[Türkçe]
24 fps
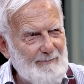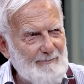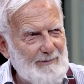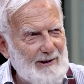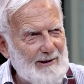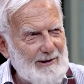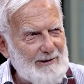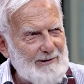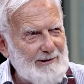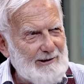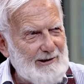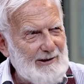
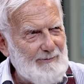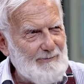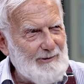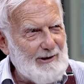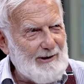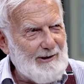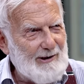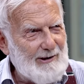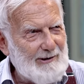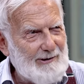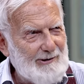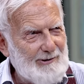Marx'ı kim
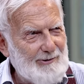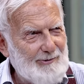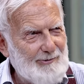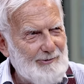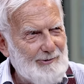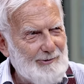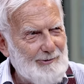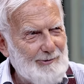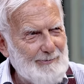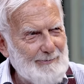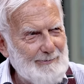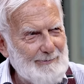yarattı
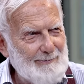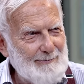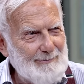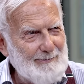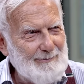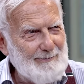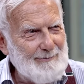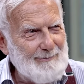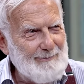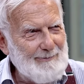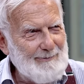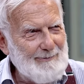diyorum.
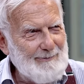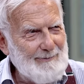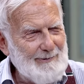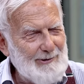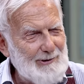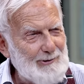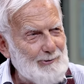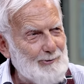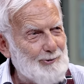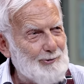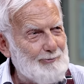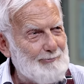
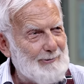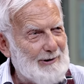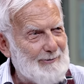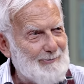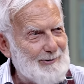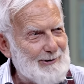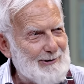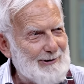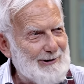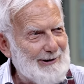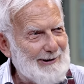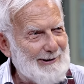Hiç
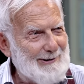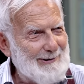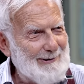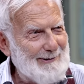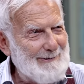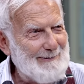düşünmemişler.